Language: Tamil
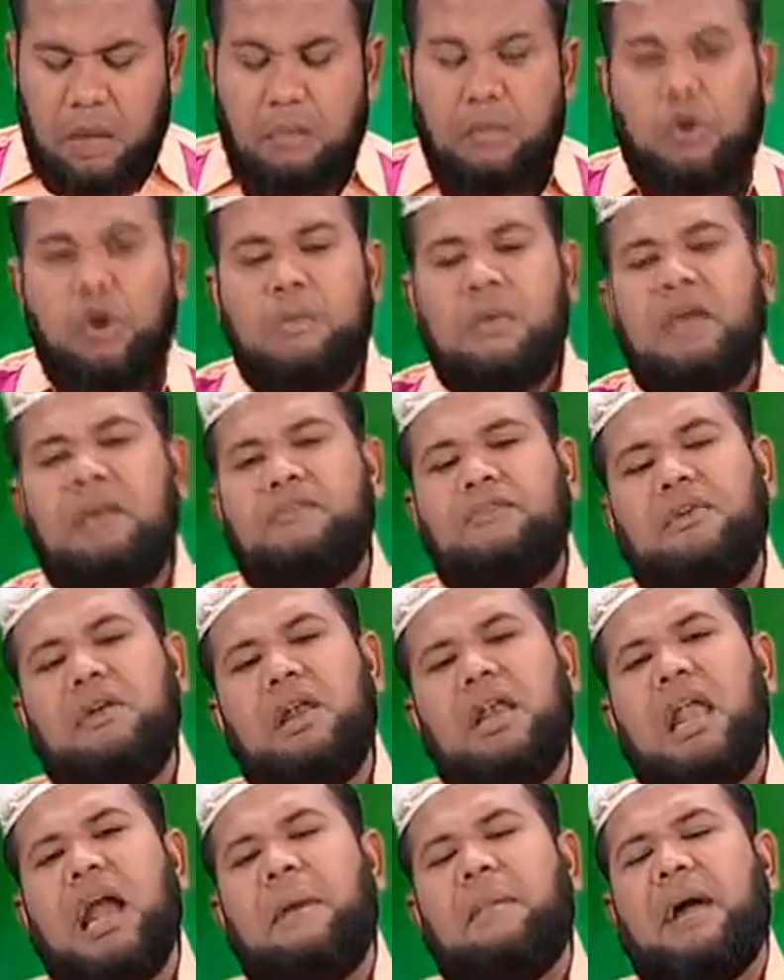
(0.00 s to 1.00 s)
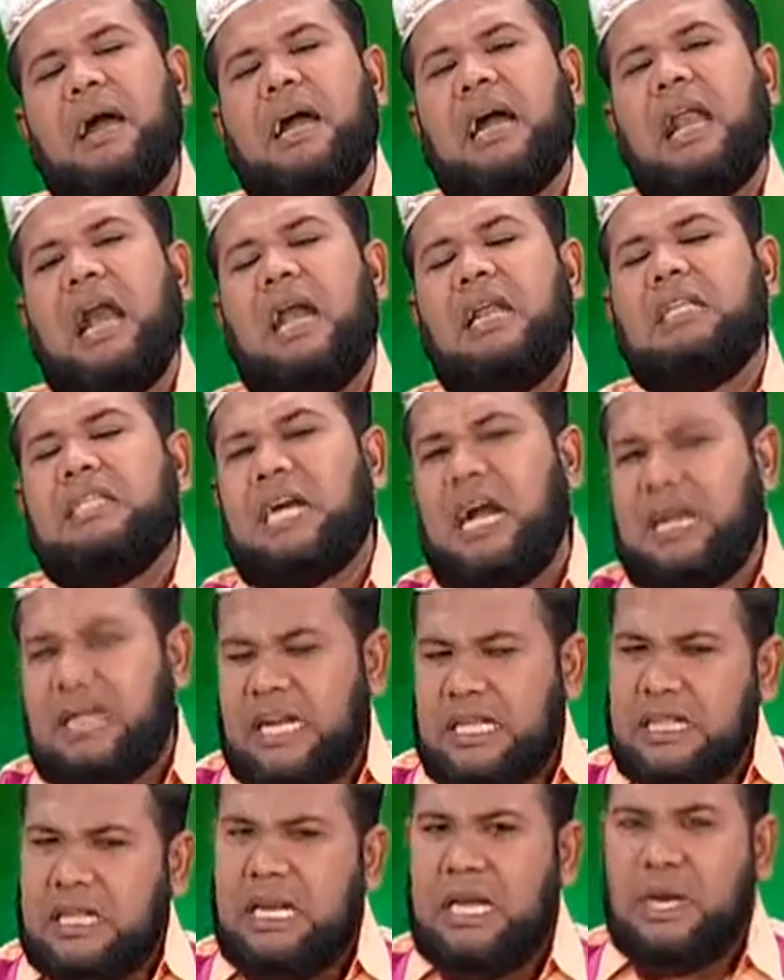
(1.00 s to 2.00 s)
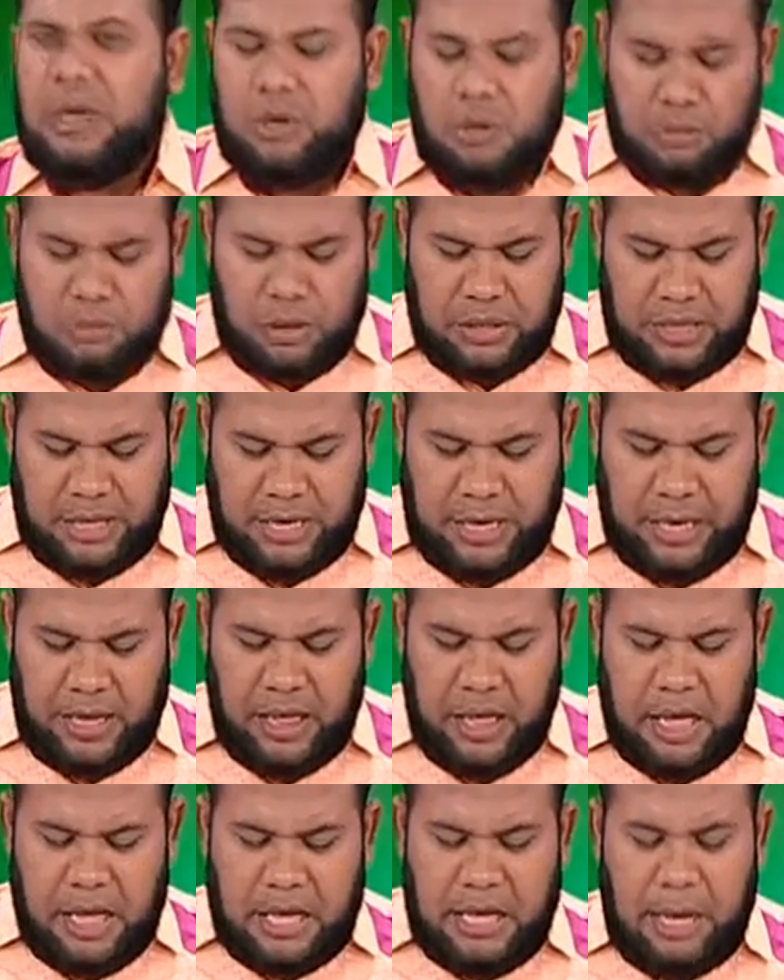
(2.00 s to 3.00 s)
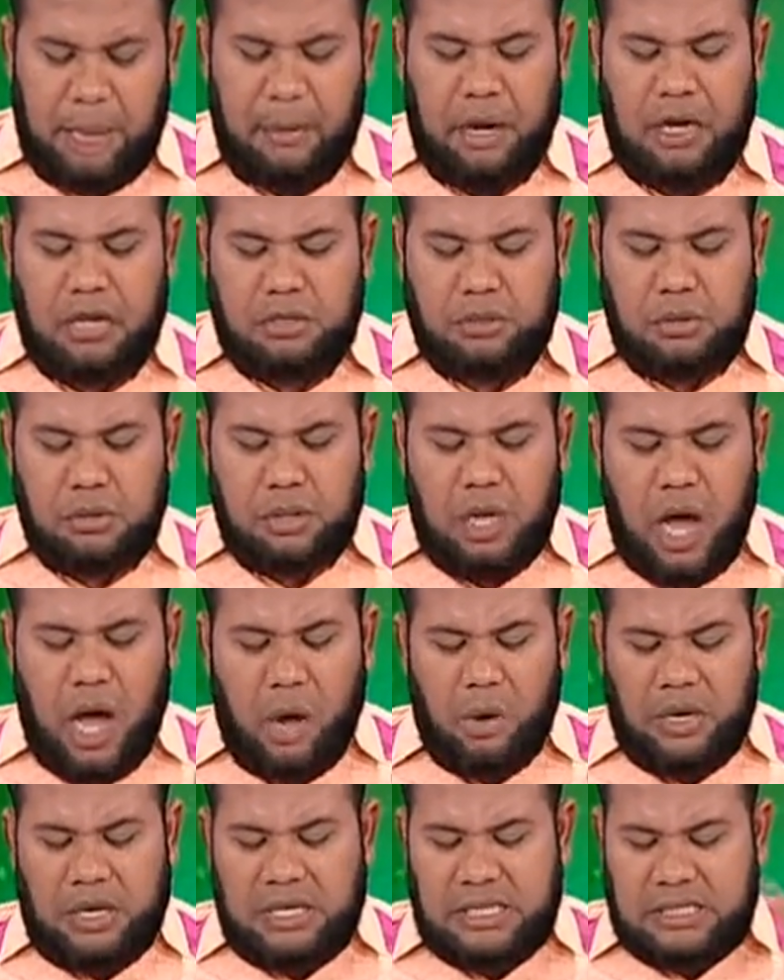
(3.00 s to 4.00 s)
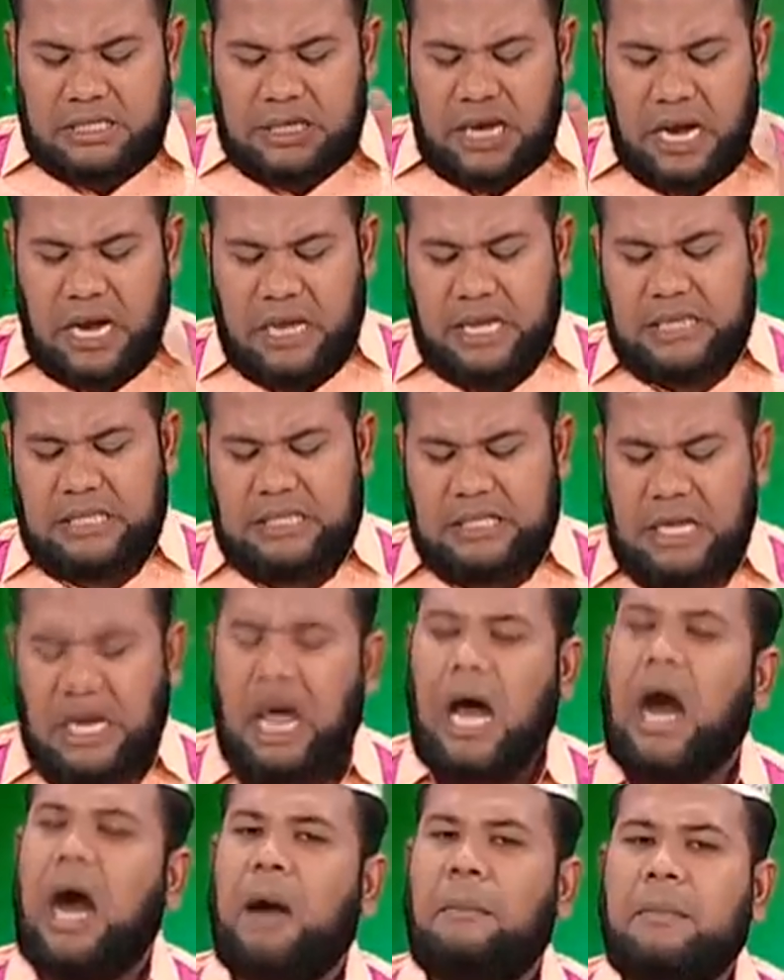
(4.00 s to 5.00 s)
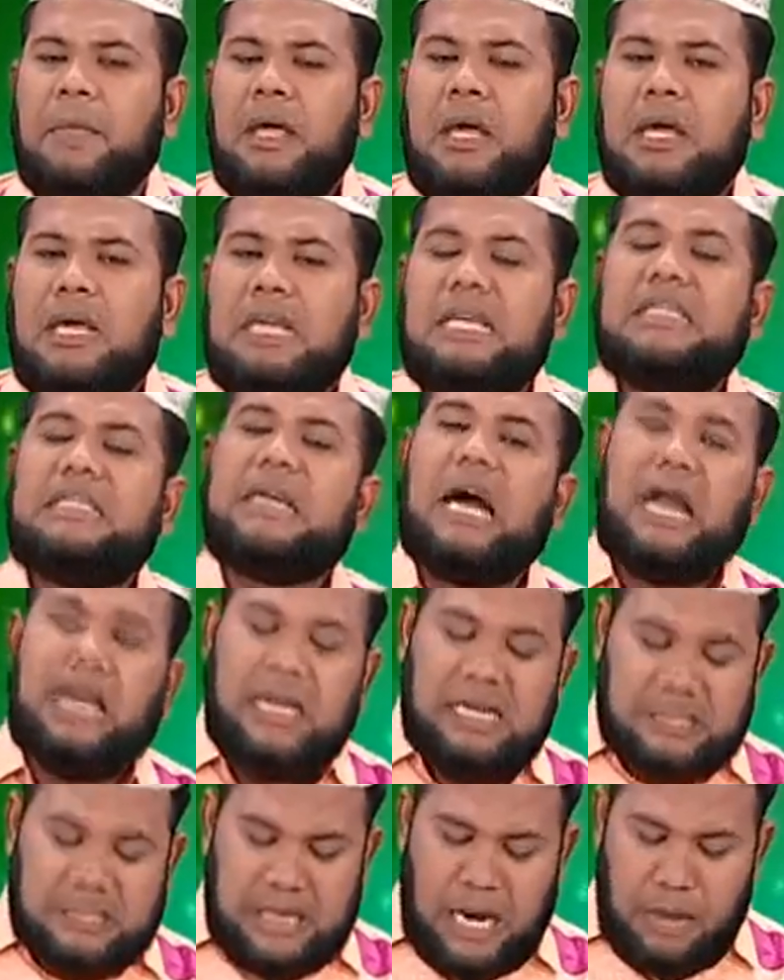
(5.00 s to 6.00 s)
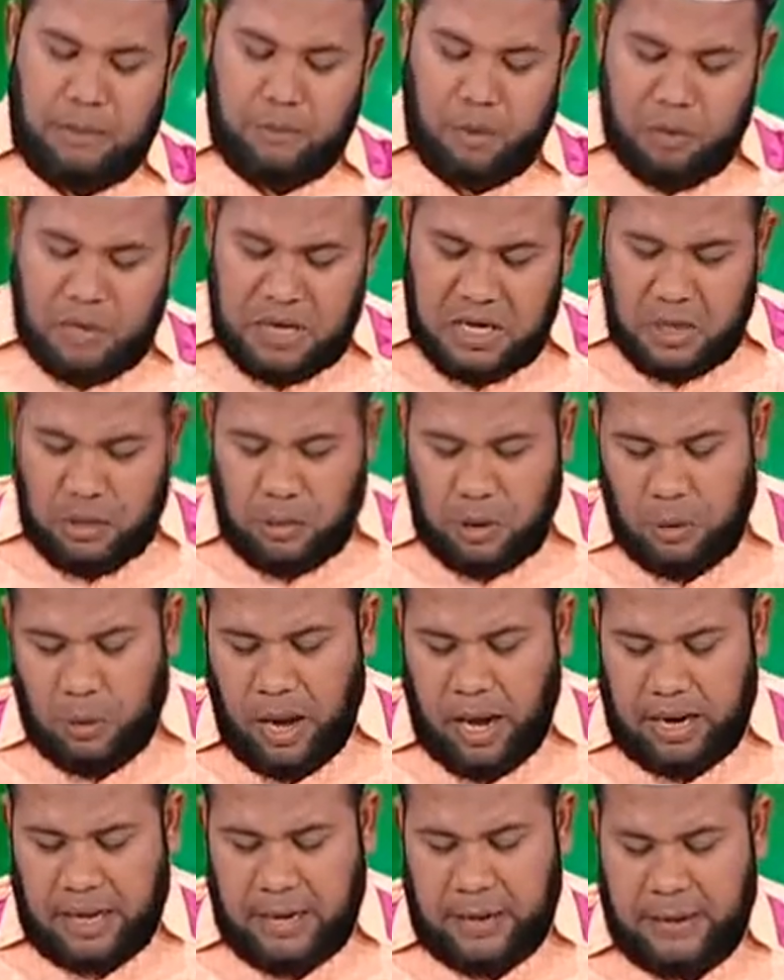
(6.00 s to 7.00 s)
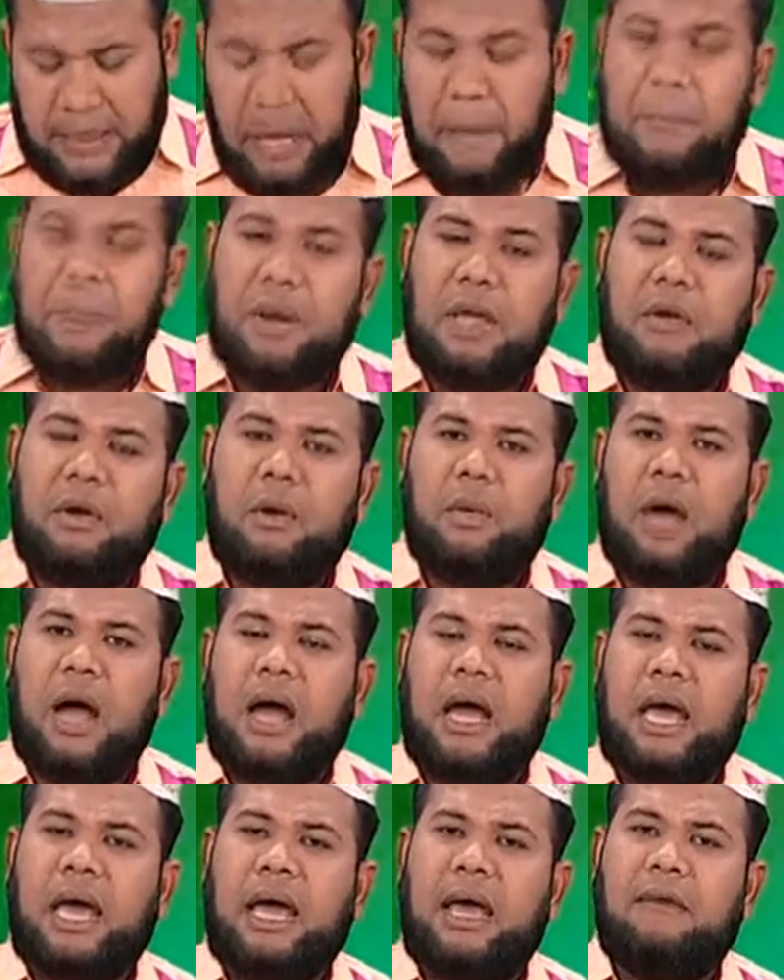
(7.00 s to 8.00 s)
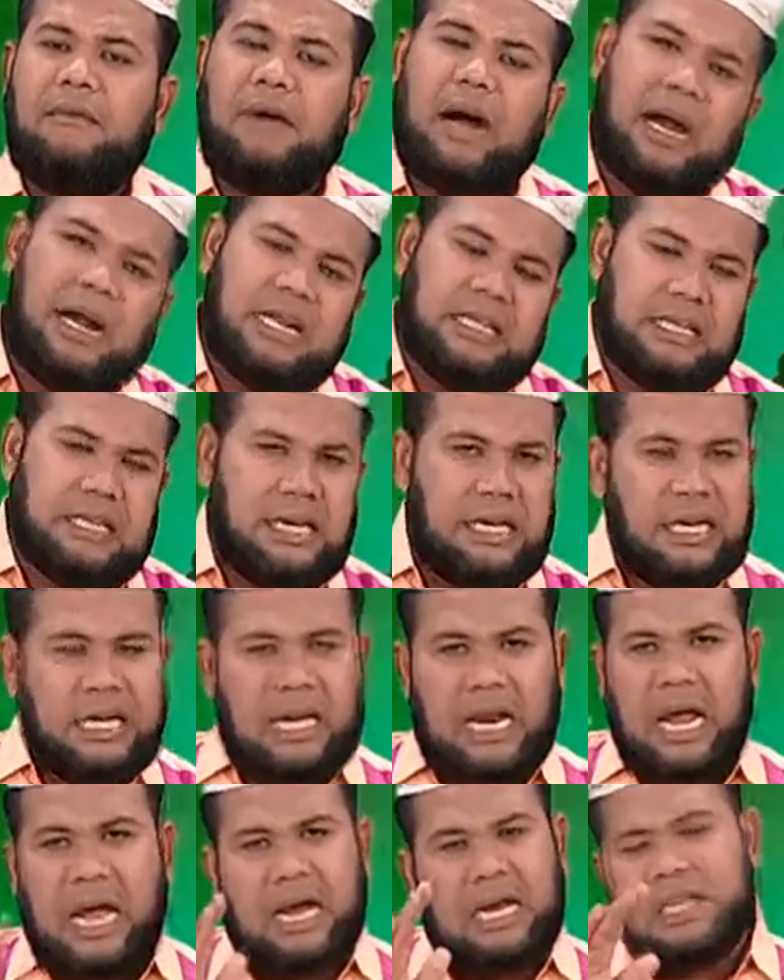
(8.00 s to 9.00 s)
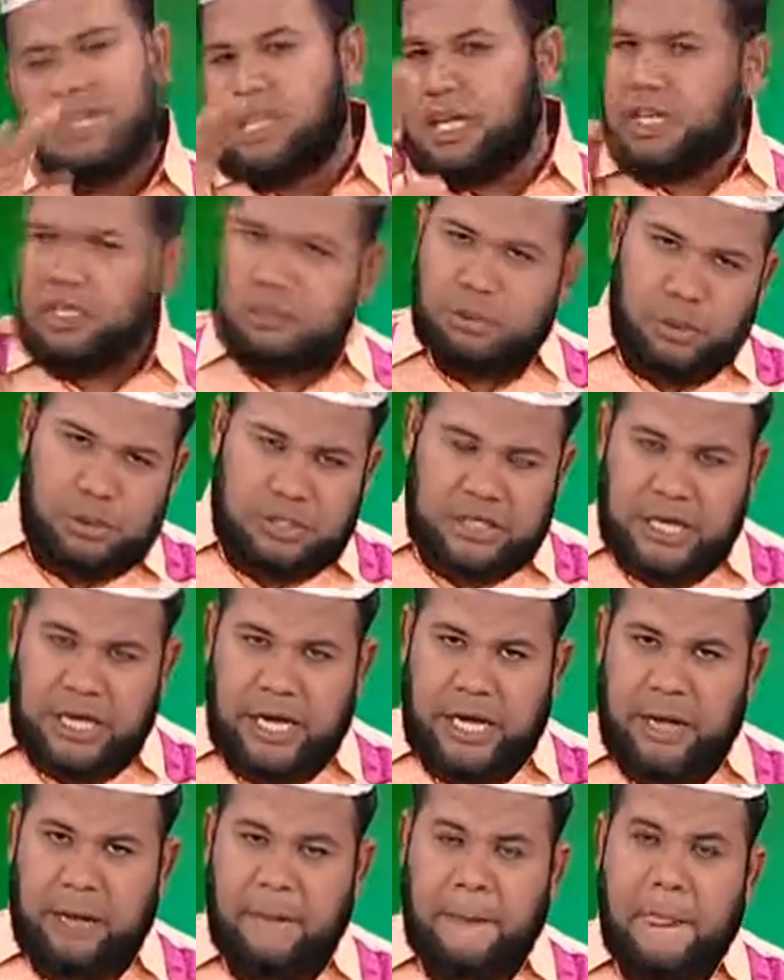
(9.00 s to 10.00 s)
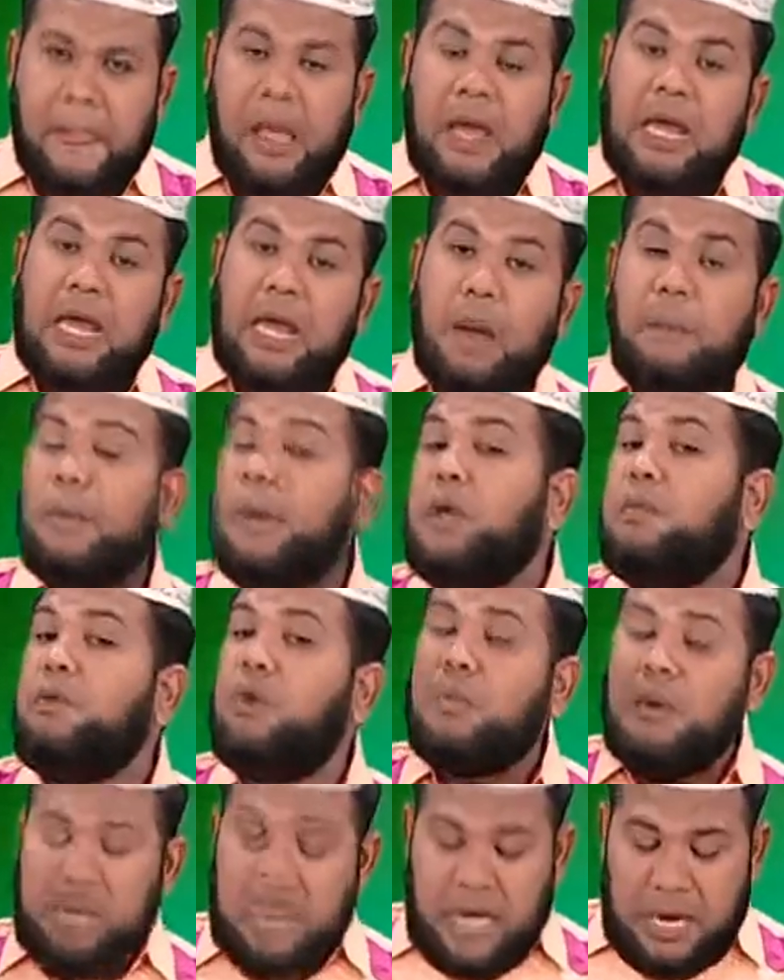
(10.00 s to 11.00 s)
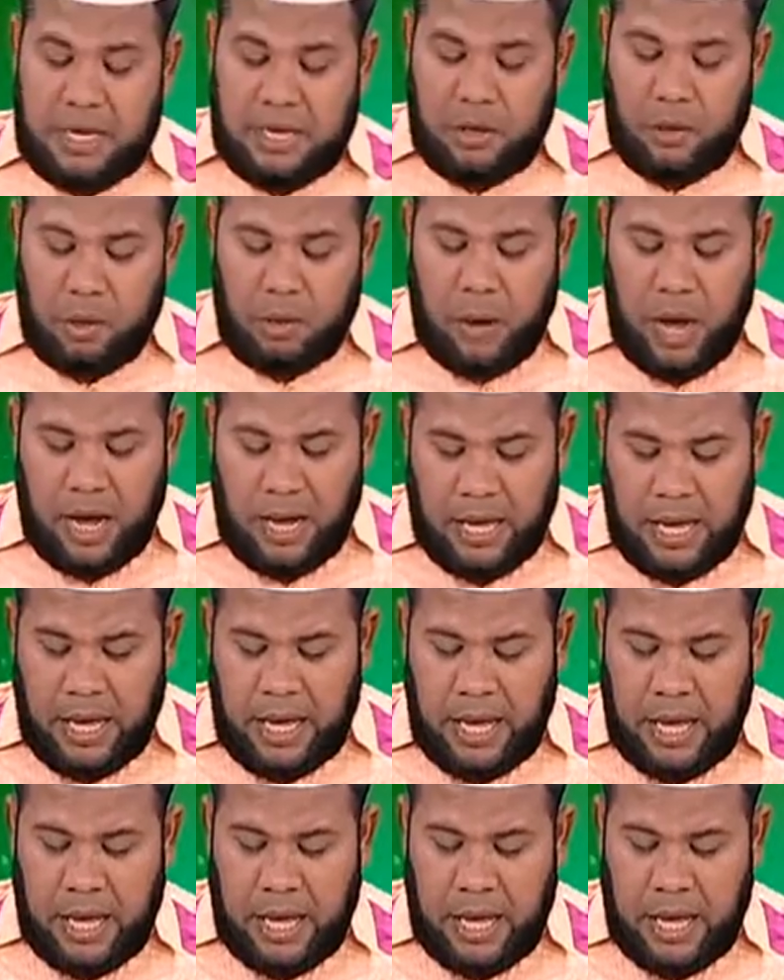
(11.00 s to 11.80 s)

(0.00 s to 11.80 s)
பூமி ஃபுல்லாக மக்கள் அழுச்சாட்டியத்தில் இருக்கும்போது யபாசுல்லாஹ் ஈசா அலிஹிஸ்லாம் ஈசா அலிஹிஸ்லாம் பூமிக்கு வருவார்கள் எப்படி வருவாங்க வானத்தில் இருக்கிறாங்கன்னு தெரிஞ்சு போச்சு எப்படி பூமிக்கு இறங்கி வருவாங்க